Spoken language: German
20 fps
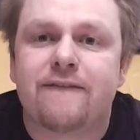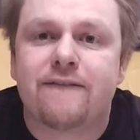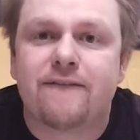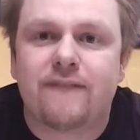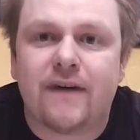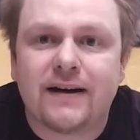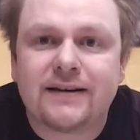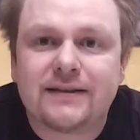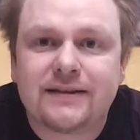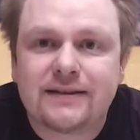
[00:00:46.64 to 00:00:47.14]

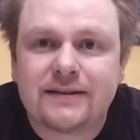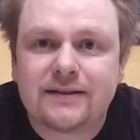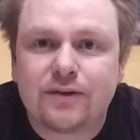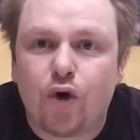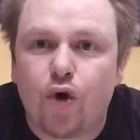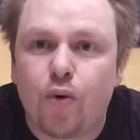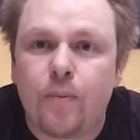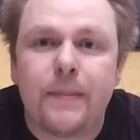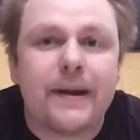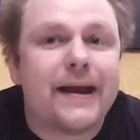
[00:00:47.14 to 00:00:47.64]
was
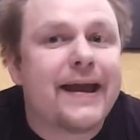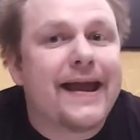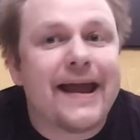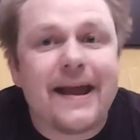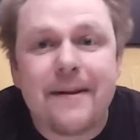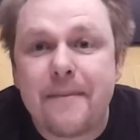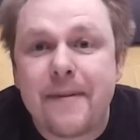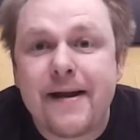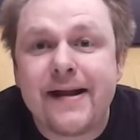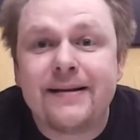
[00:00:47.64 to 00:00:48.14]
um
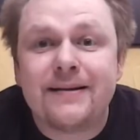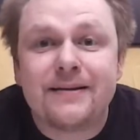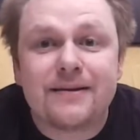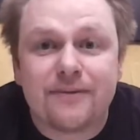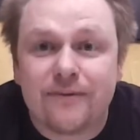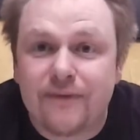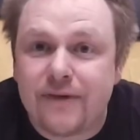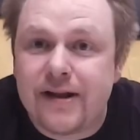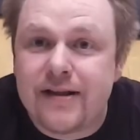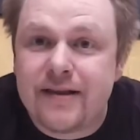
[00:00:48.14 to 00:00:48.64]

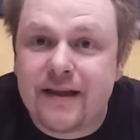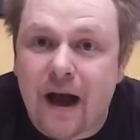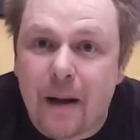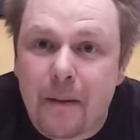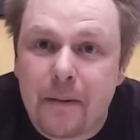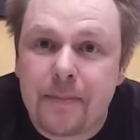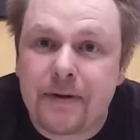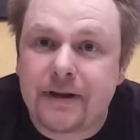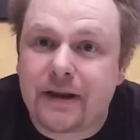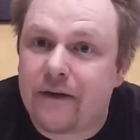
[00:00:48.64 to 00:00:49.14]
Himmels Willen
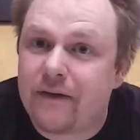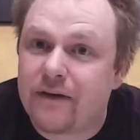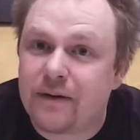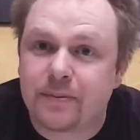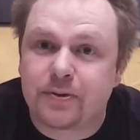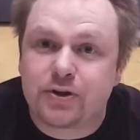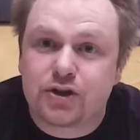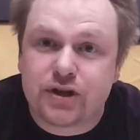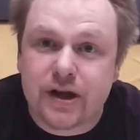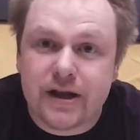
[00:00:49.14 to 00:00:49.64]
habe ich mir da wieder
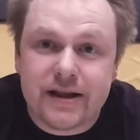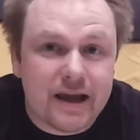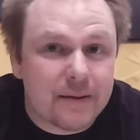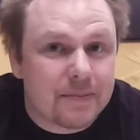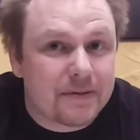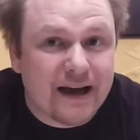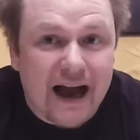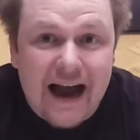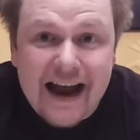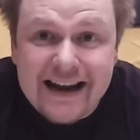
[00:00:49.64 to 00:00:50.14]
bestellt? Ich
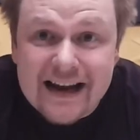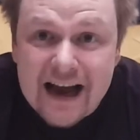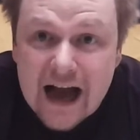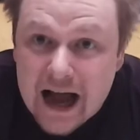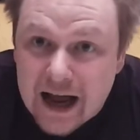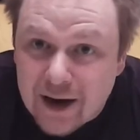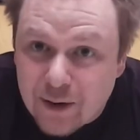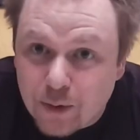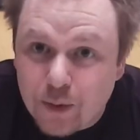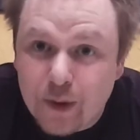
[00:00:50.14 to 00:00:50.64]
habe keine
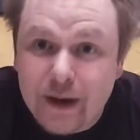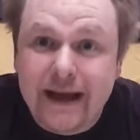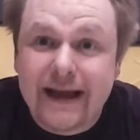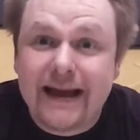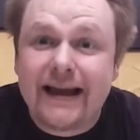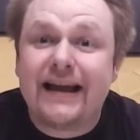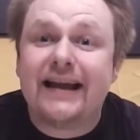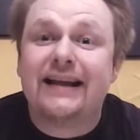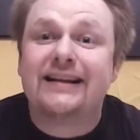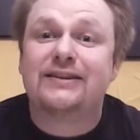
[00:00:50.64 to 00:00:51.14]
Ahnung.
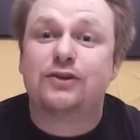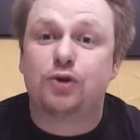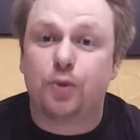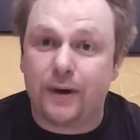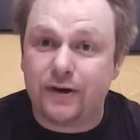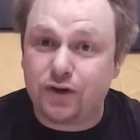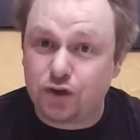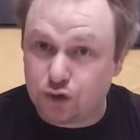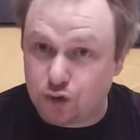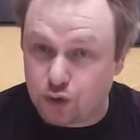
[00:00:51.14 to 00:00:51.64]

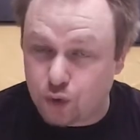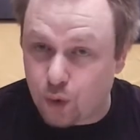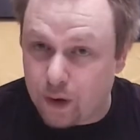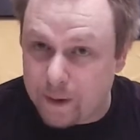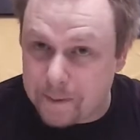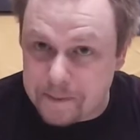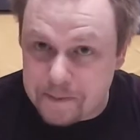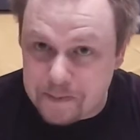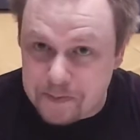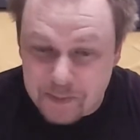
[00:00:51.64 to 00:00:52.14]
Trash
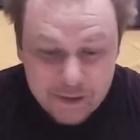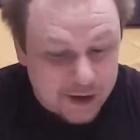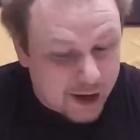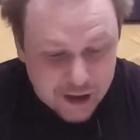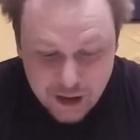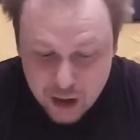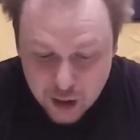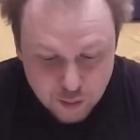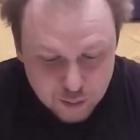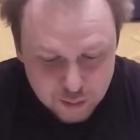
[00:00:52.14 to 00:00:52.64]
Store.
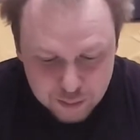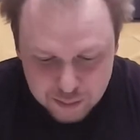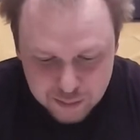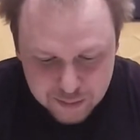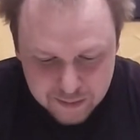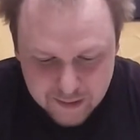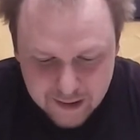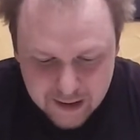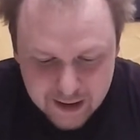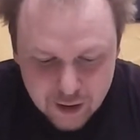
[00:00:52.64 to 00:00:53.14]
Keine Ahnung.
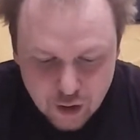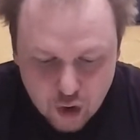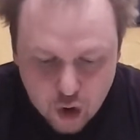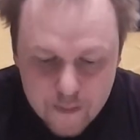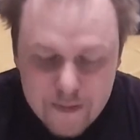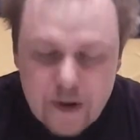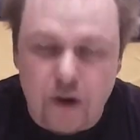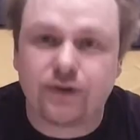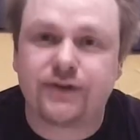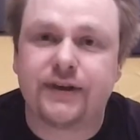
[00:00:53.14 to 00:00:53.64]

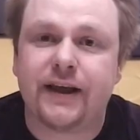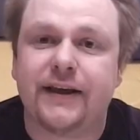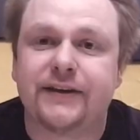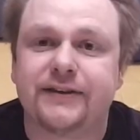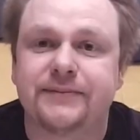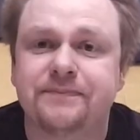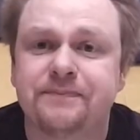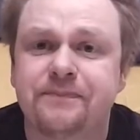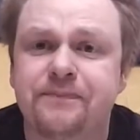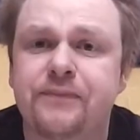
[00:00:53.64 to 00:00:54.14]
Kommt aus
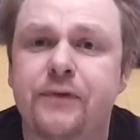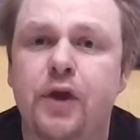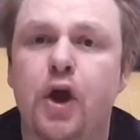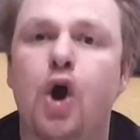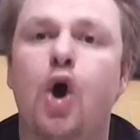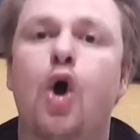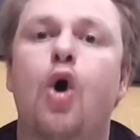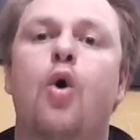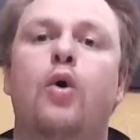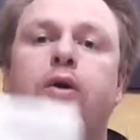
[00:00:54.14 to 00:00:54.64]
Essen.
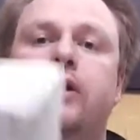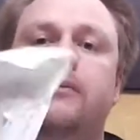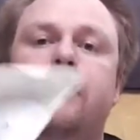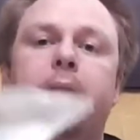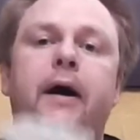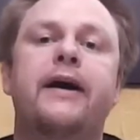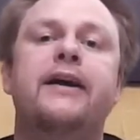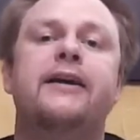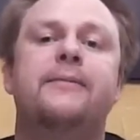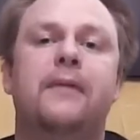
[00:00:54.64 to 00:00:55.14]
Und dann
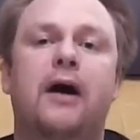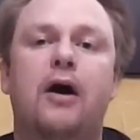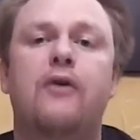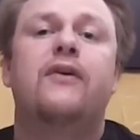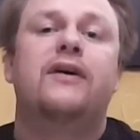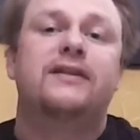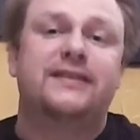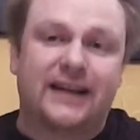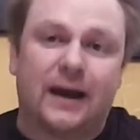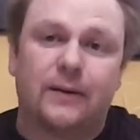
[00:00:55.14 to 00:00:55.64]
mache ich mal
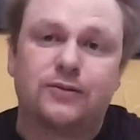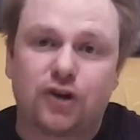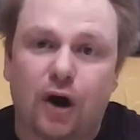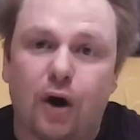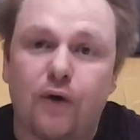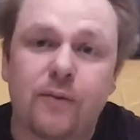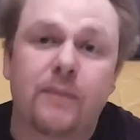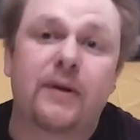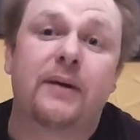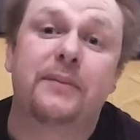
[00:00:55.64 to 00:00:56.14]
auf. Also ich habe schon
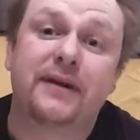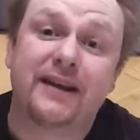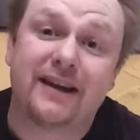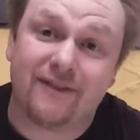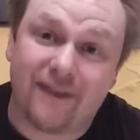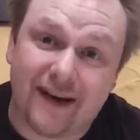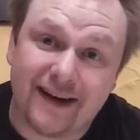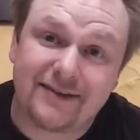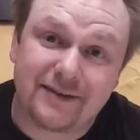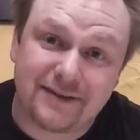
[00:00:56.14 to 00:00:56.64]
auch damit ich
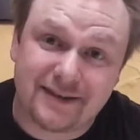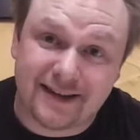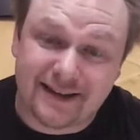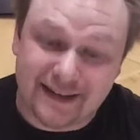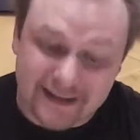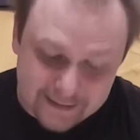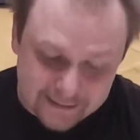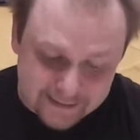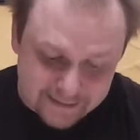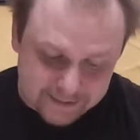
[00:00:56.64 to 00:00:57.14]
hier weiß, was da
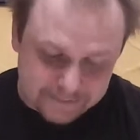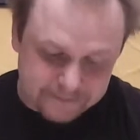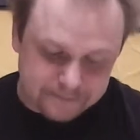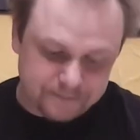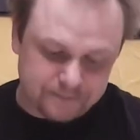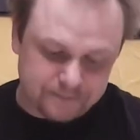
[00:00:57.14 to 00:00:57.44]
drin ist.